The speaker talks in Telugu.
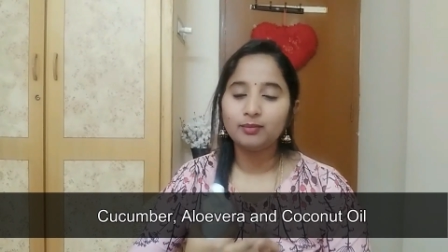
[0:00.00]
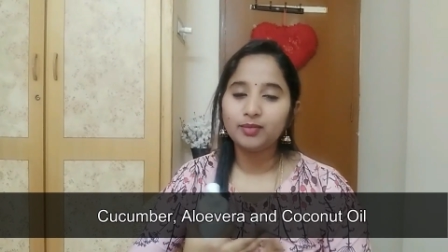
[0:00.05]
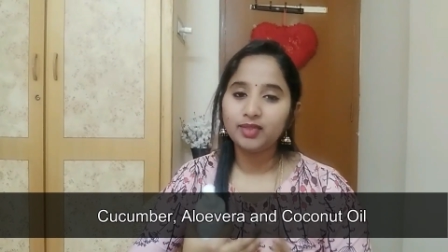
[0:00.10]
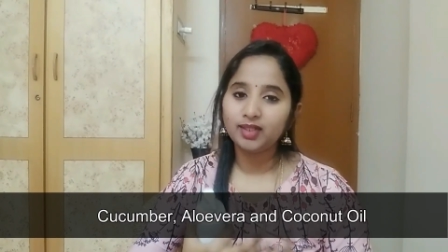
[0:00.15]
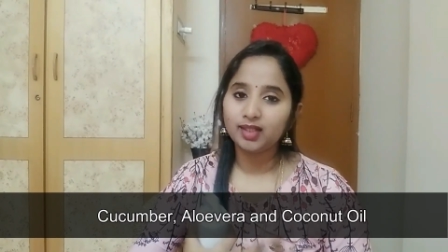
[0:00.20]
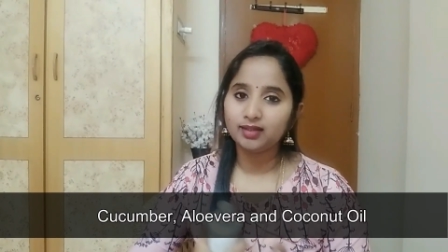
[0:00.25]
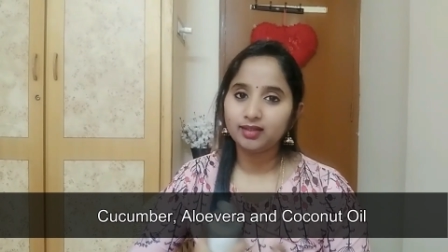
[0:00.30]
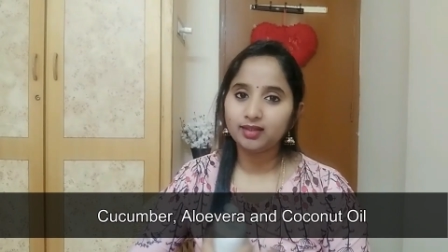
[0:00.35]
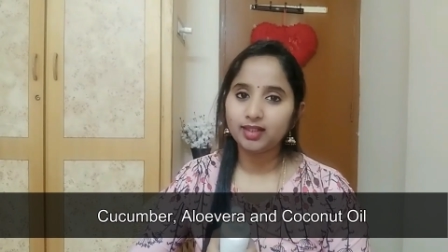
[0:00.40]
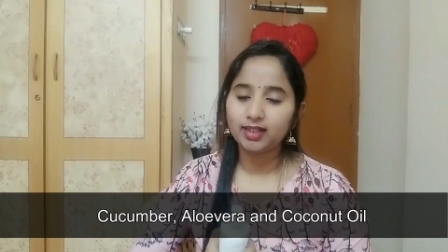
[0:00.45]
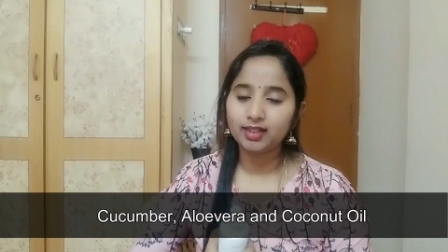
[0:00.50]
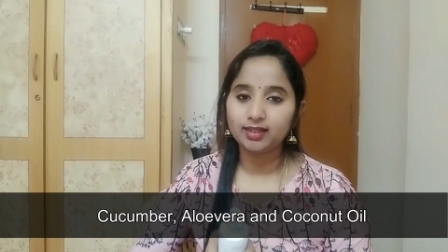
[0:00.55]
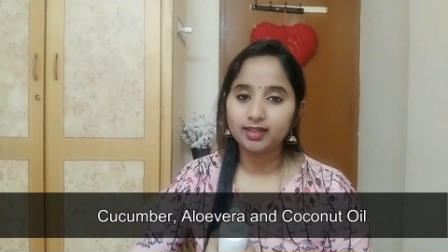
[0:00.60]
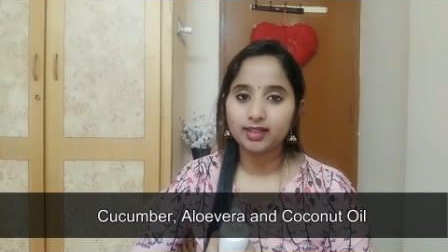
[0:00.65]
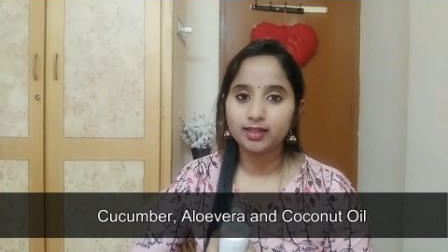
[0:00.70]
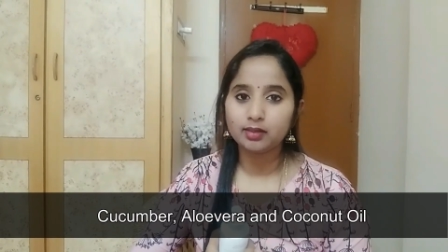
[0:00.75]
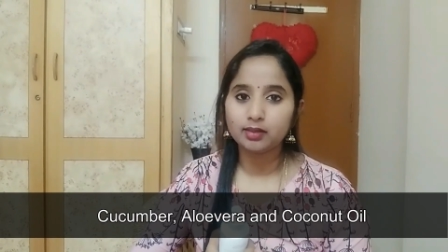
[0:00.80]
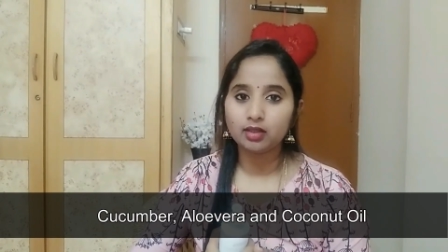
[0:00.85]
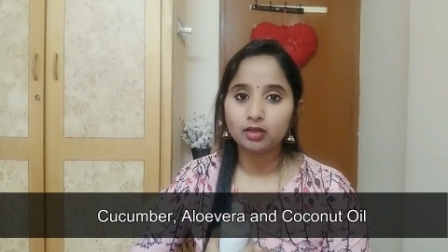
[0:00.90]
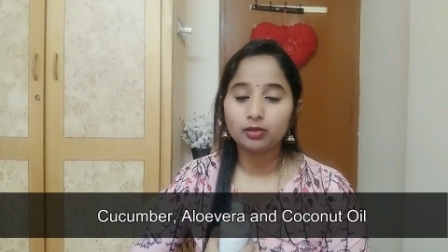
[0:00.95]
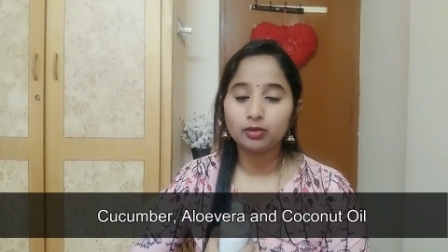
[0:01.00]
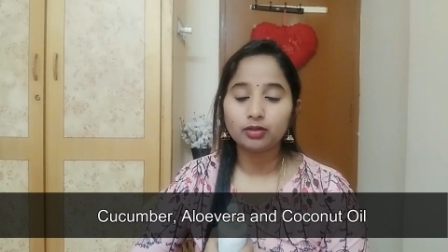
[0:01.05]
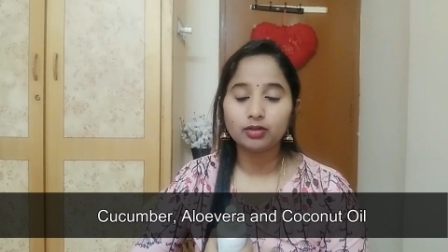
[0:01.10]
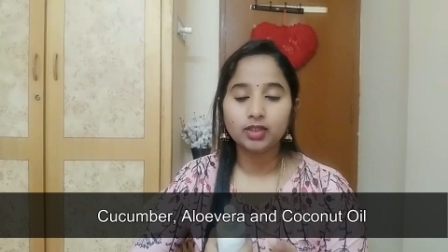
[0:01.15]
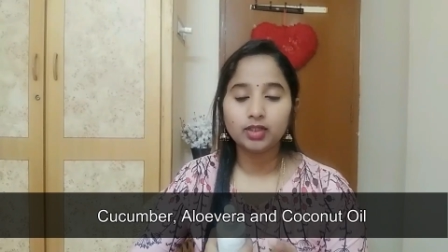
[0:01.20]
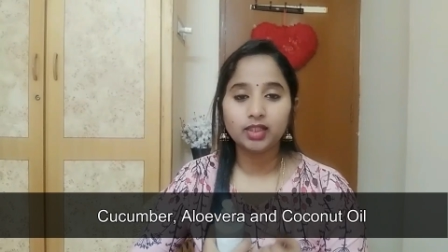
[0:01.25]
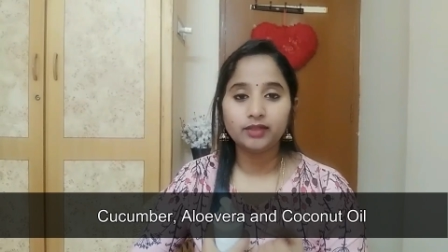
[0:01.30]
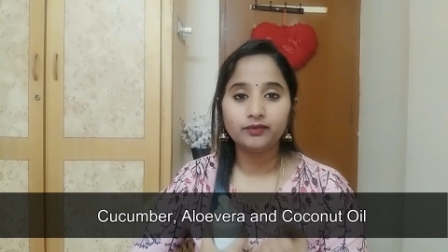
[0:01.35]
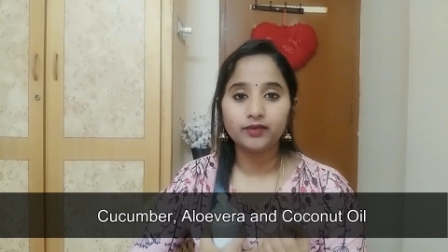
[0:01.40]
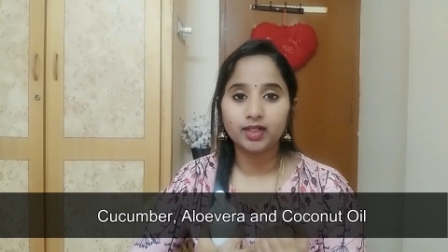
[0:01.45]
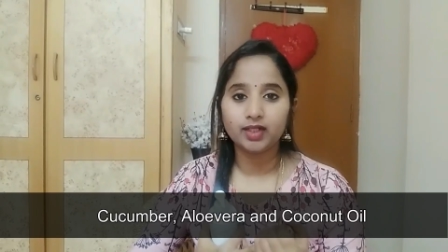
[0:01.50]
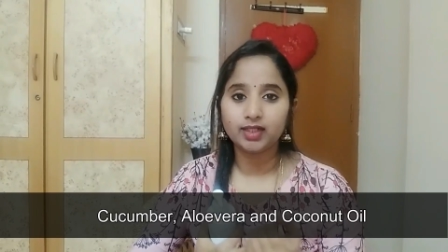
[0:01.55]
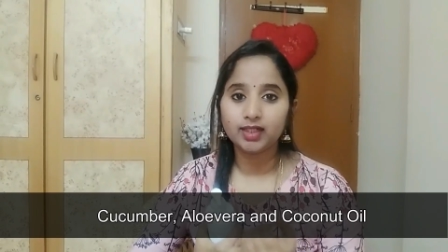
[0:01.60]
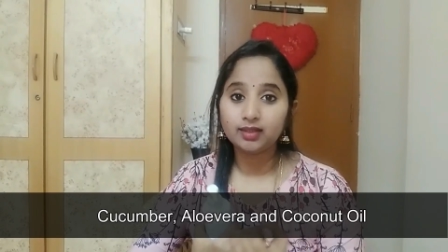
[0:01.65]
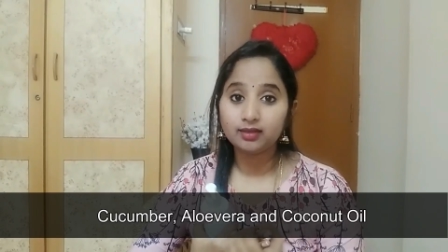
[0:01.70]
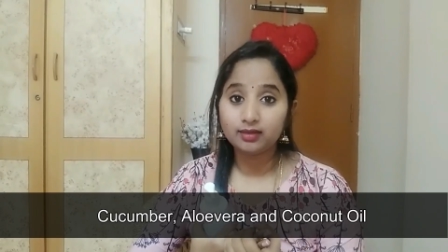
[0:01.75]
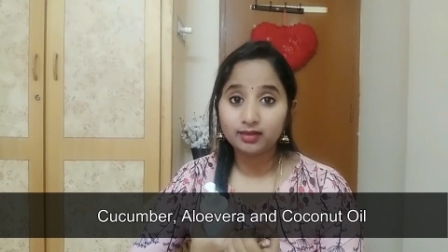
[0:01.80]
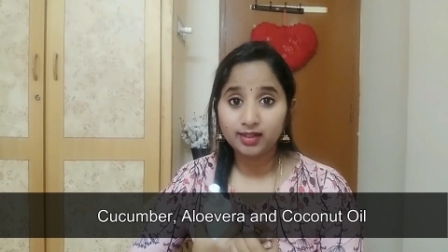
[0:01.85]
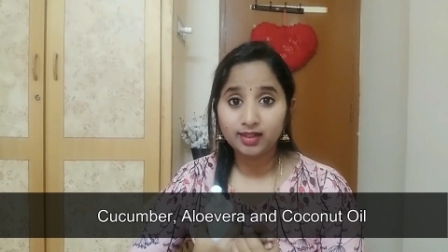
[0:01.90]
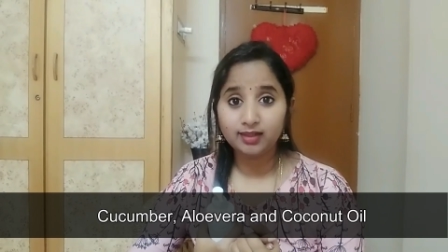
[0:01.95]
మీ అందరికీ తెలిసే ఉంటుంది
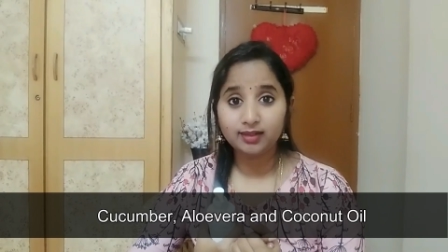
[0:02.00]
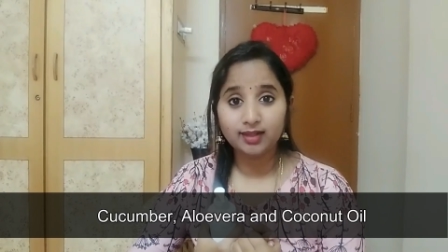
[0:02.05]
ఇవన్నీ త్రీ